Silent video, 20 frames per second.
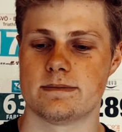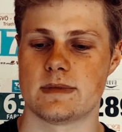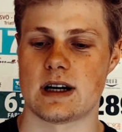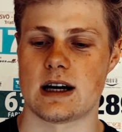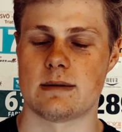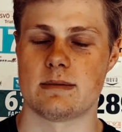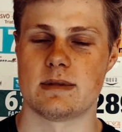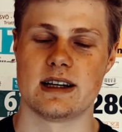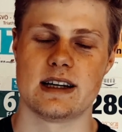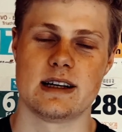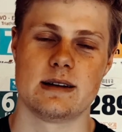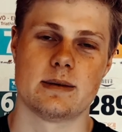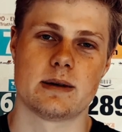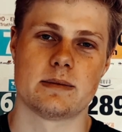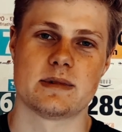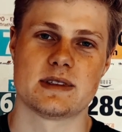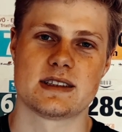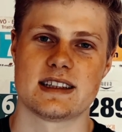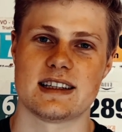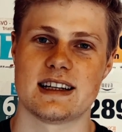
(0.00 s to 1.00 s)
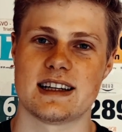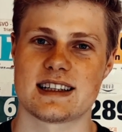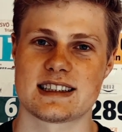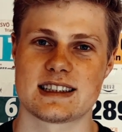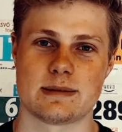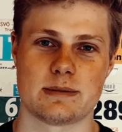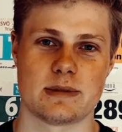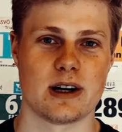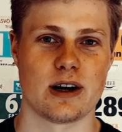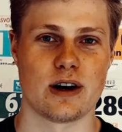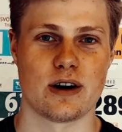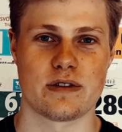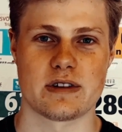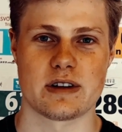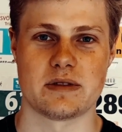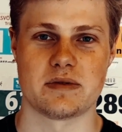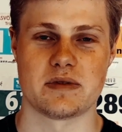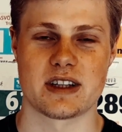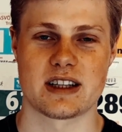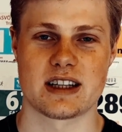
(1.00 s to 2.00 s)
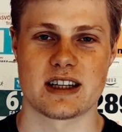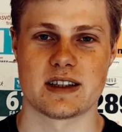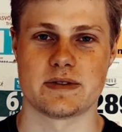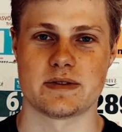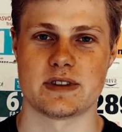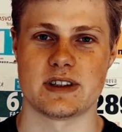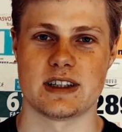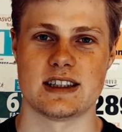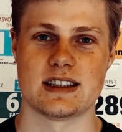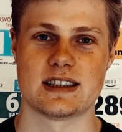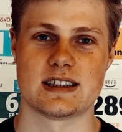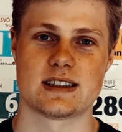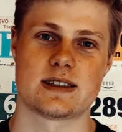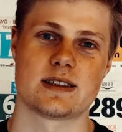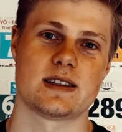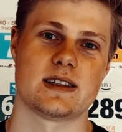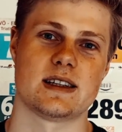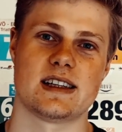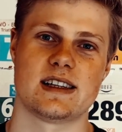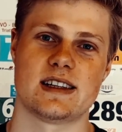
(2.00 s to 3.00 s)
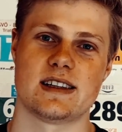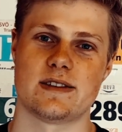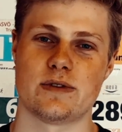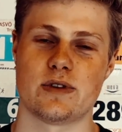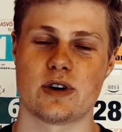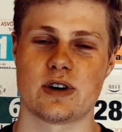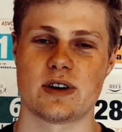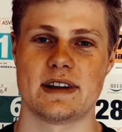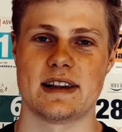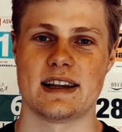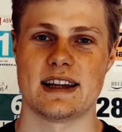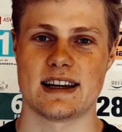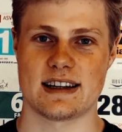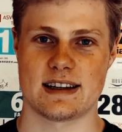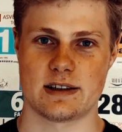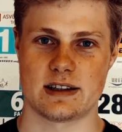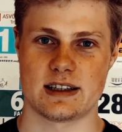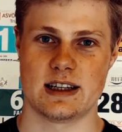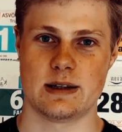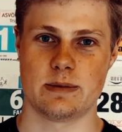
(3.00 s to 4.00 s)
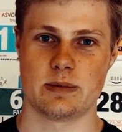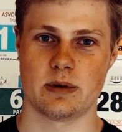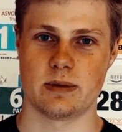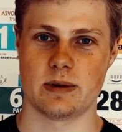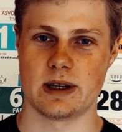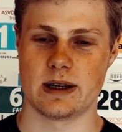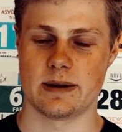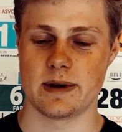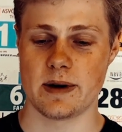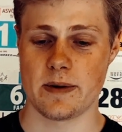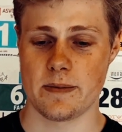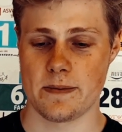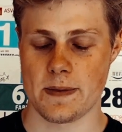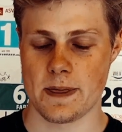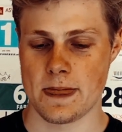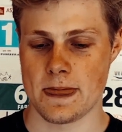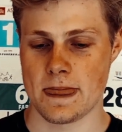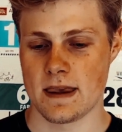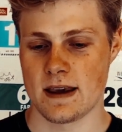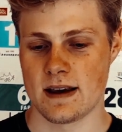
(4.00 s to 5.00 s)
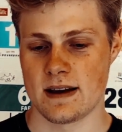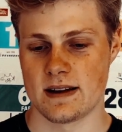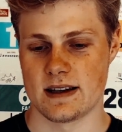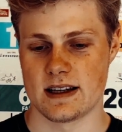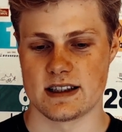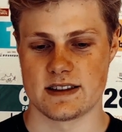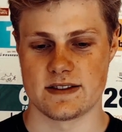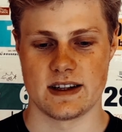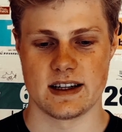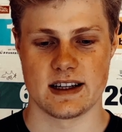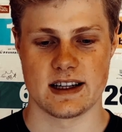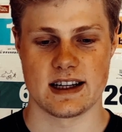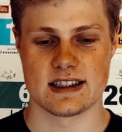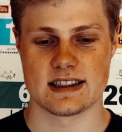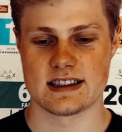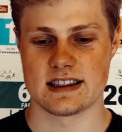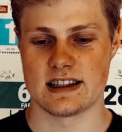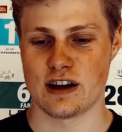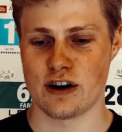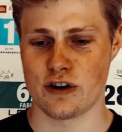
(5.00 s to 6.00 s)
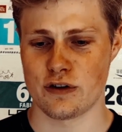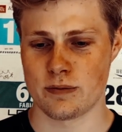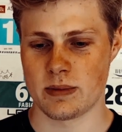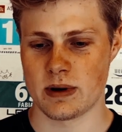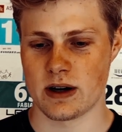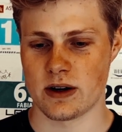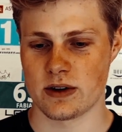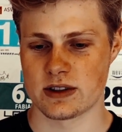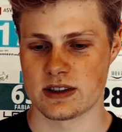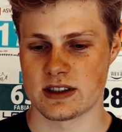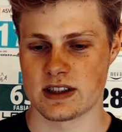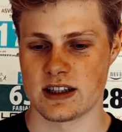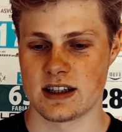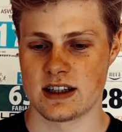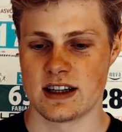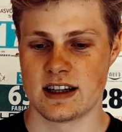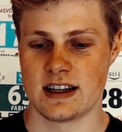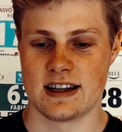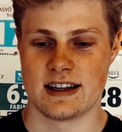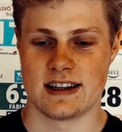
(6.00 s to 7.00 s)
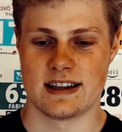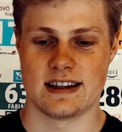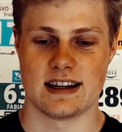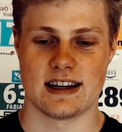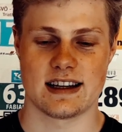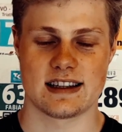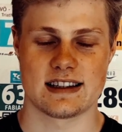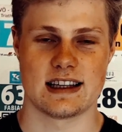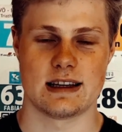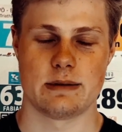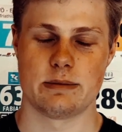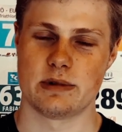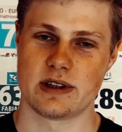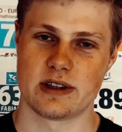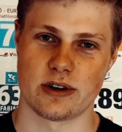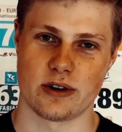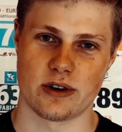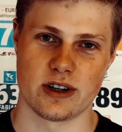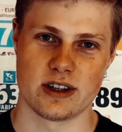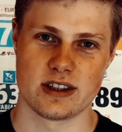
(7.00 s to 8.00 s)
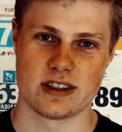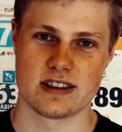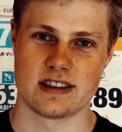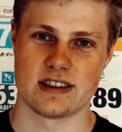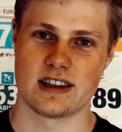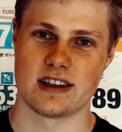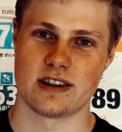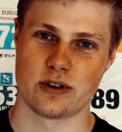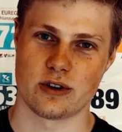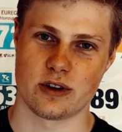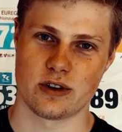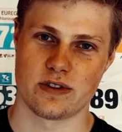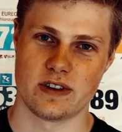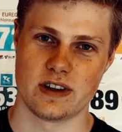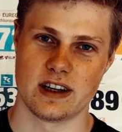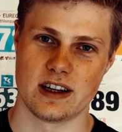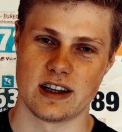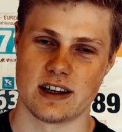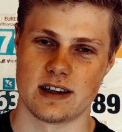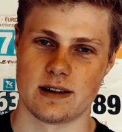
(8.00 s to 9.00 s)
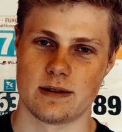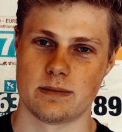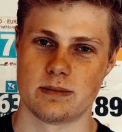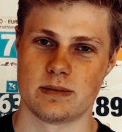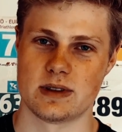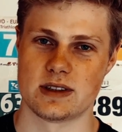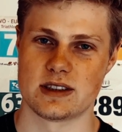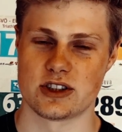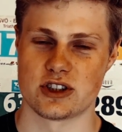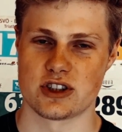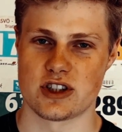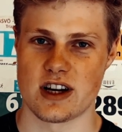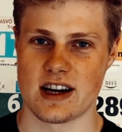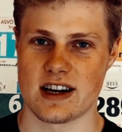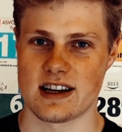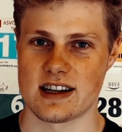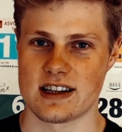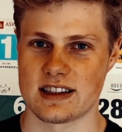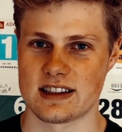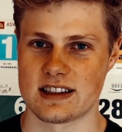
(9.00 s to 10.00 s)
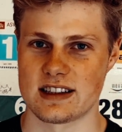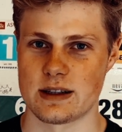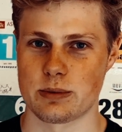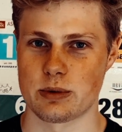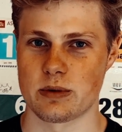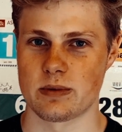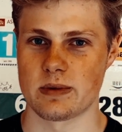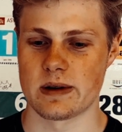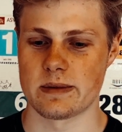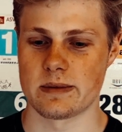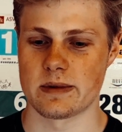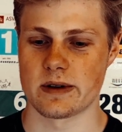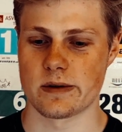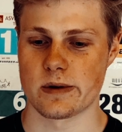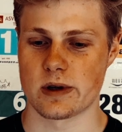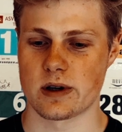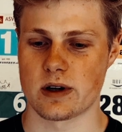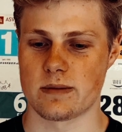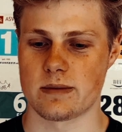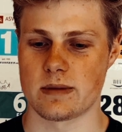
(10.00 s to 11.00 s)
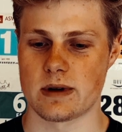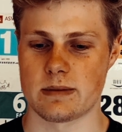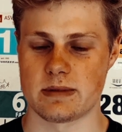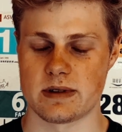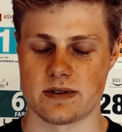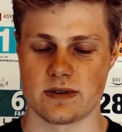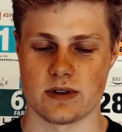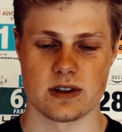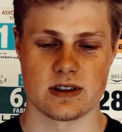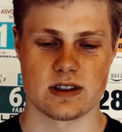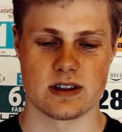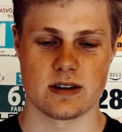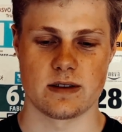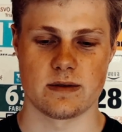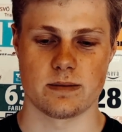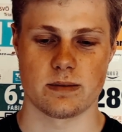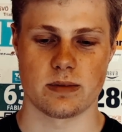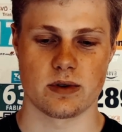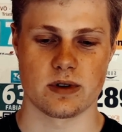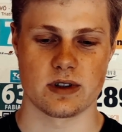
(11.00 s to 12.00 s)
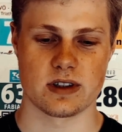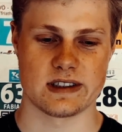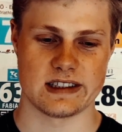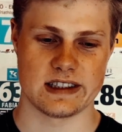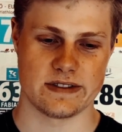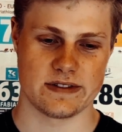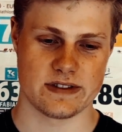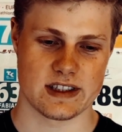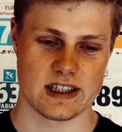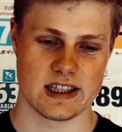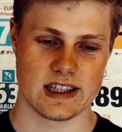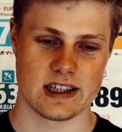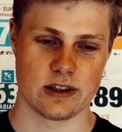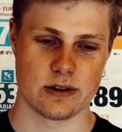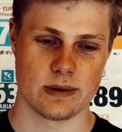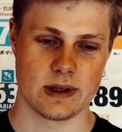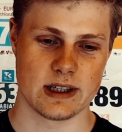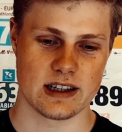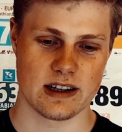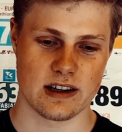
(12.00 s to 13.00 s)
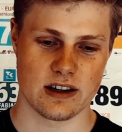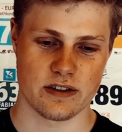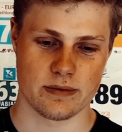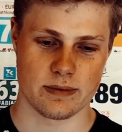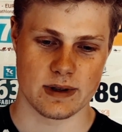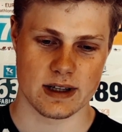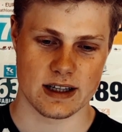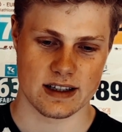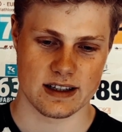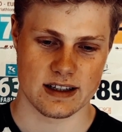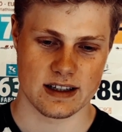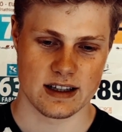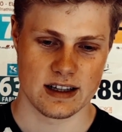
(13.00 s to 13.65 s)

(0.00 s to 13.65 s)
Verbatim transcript: aber lieber ein bisschen langsamer laufen im Wettkampf als äh, wochenlang Knieprobleme. Deswegen jetzt eine Laufpause, nachdem ich heute dann doch wieder ein bisschen stärkere Knieprobleme bekommen habe. Ich wollte einen progressiven 10-Kilometer-Lauf machen,